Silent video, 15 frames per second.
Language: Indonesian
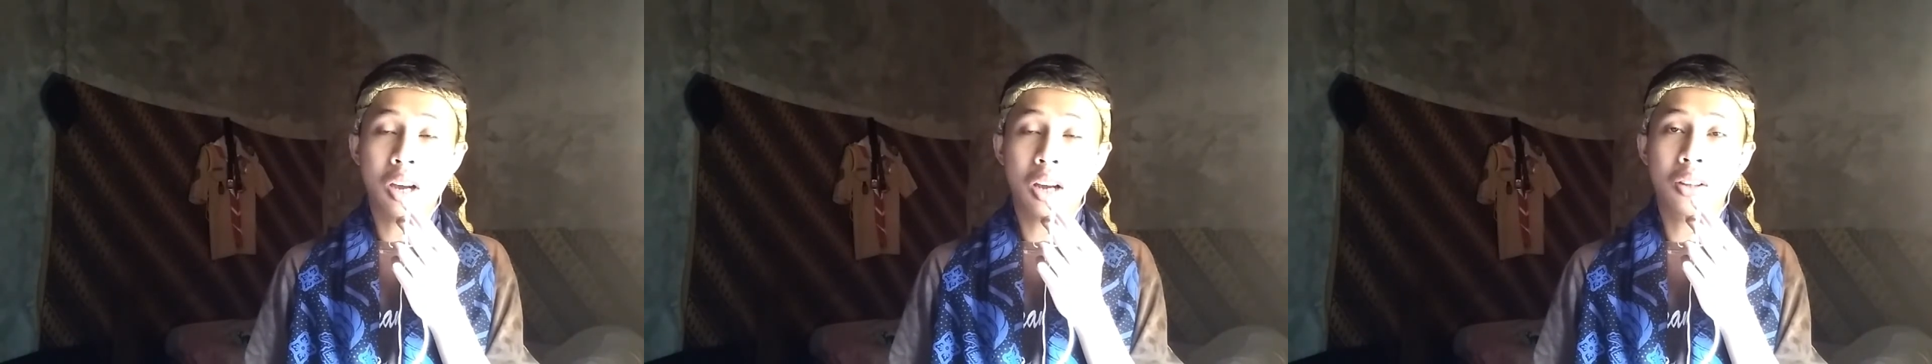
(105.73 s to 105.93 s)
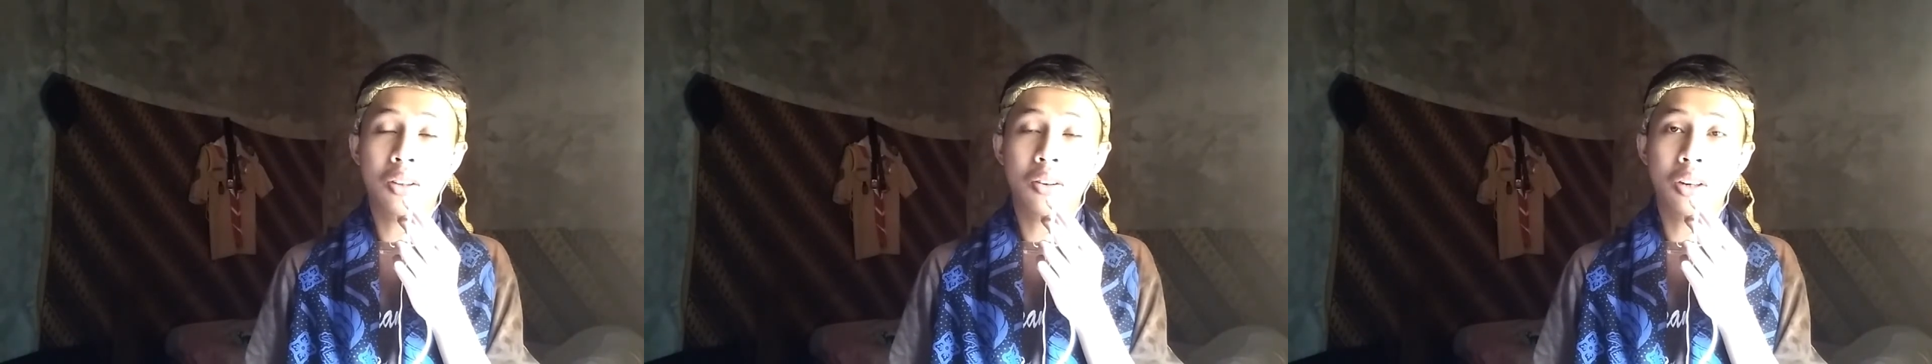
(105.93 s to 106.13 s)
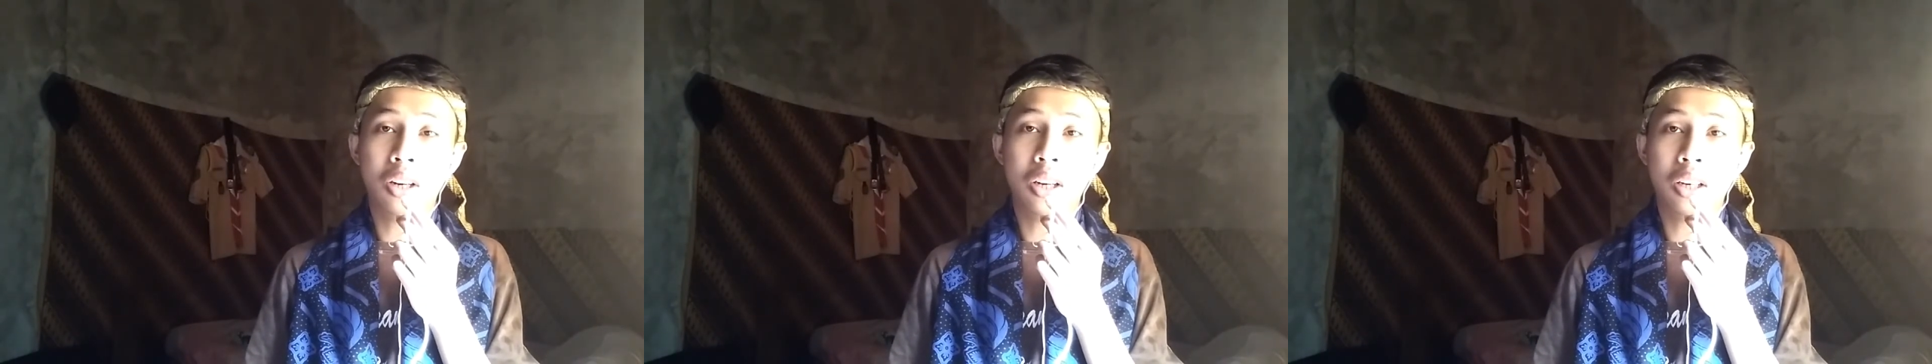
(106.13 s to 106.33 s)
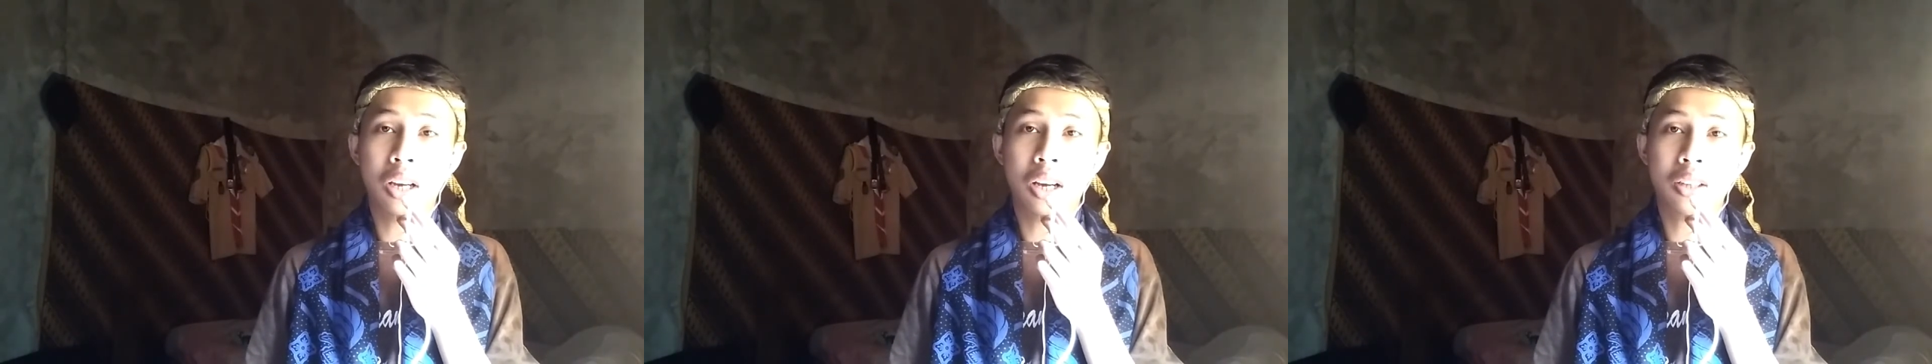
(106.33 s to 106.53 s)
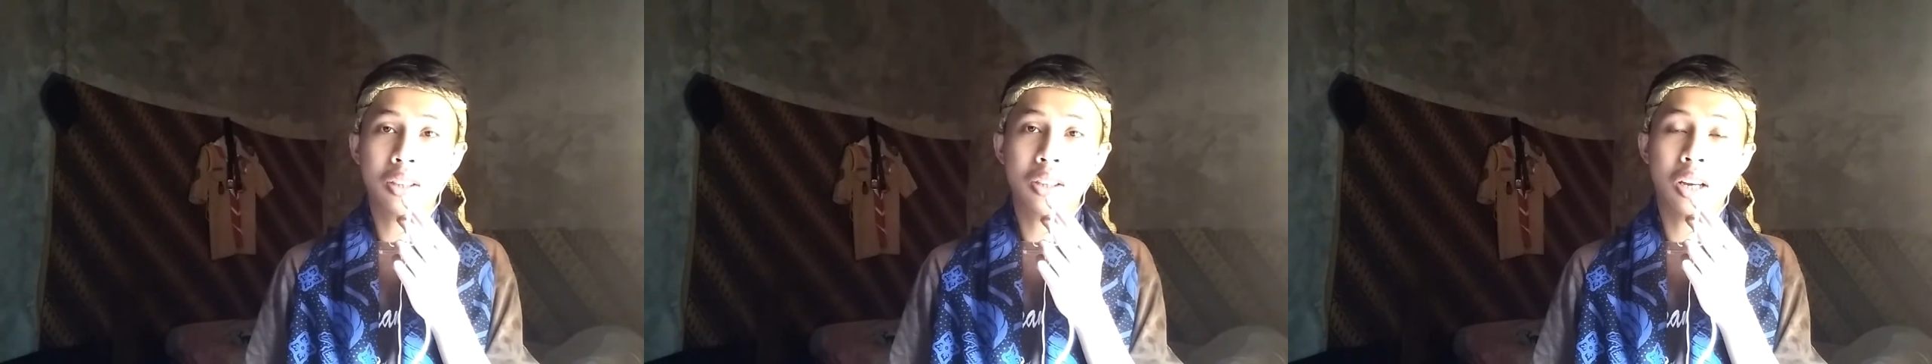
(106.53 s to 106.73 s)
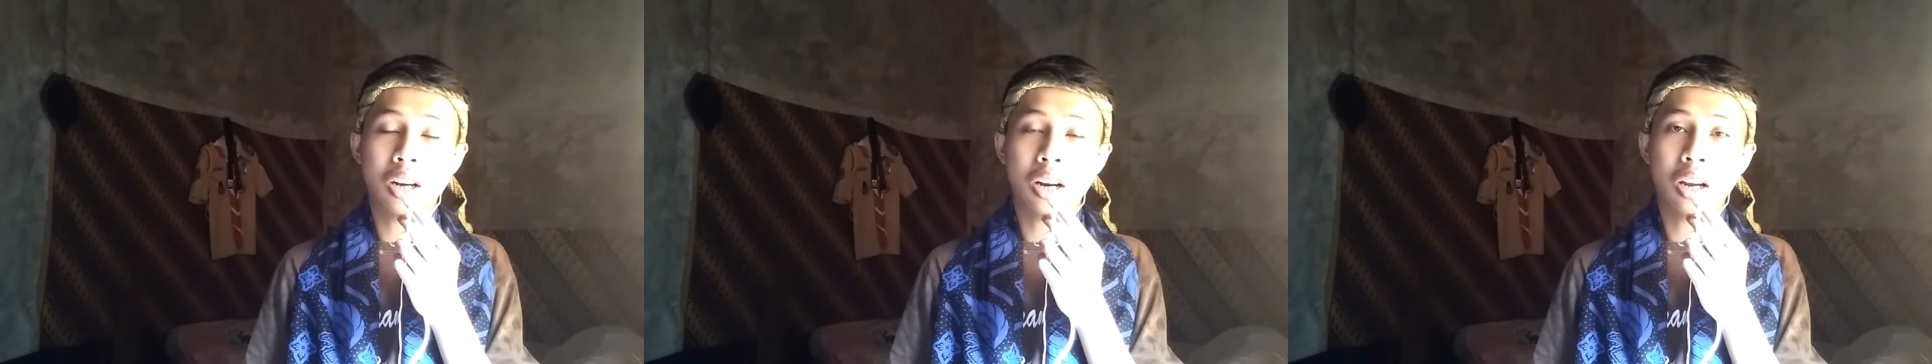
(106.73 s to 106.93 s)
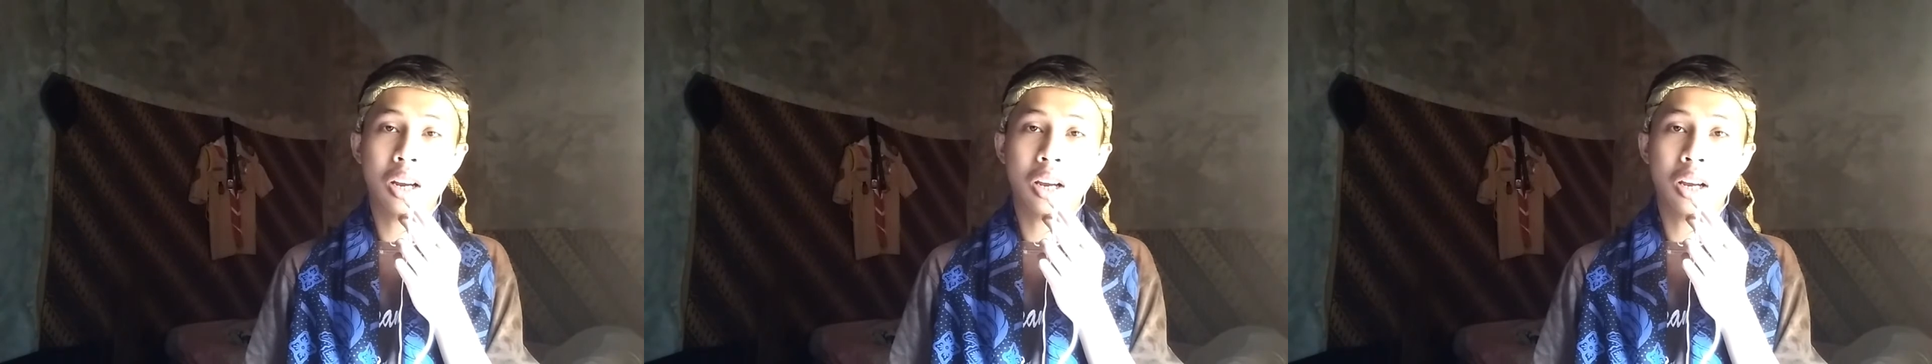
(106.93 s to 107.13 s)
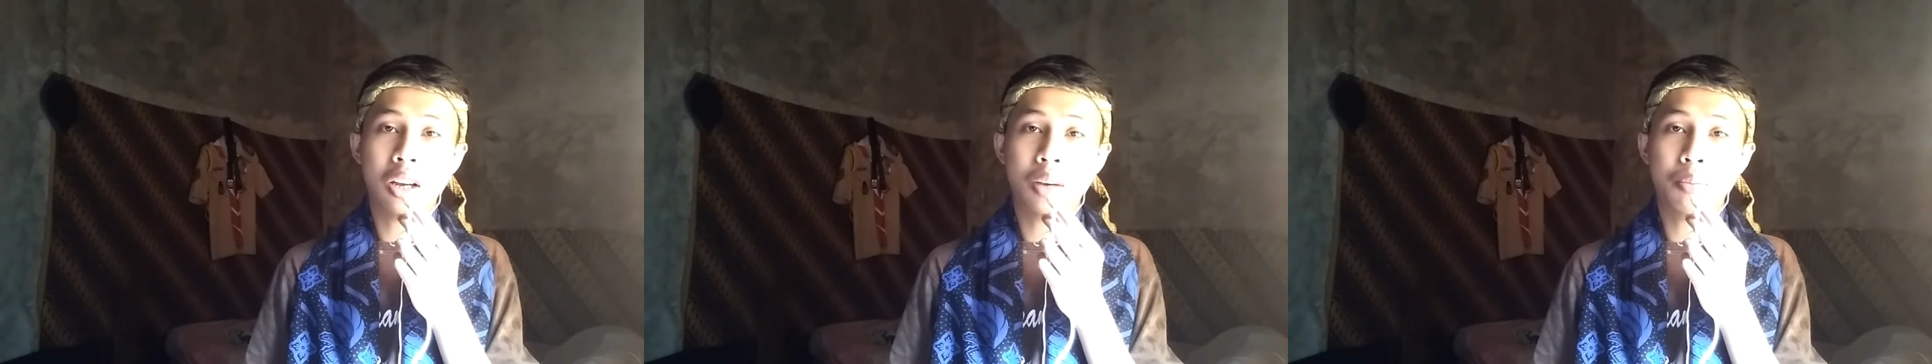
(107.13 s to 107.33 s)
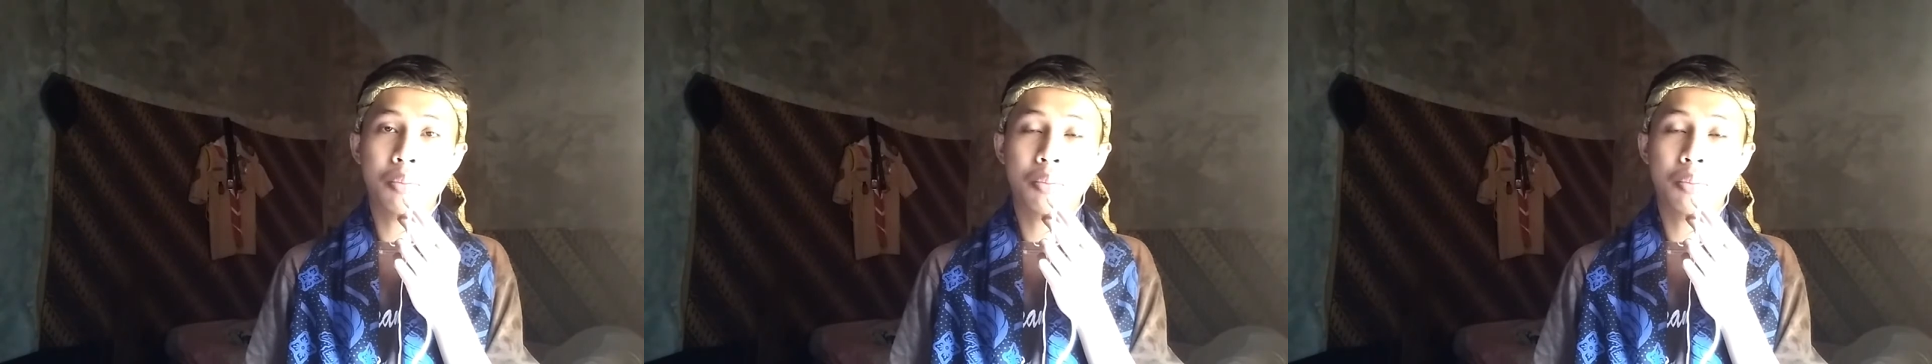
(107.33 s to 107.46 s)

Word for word: atau dari aksara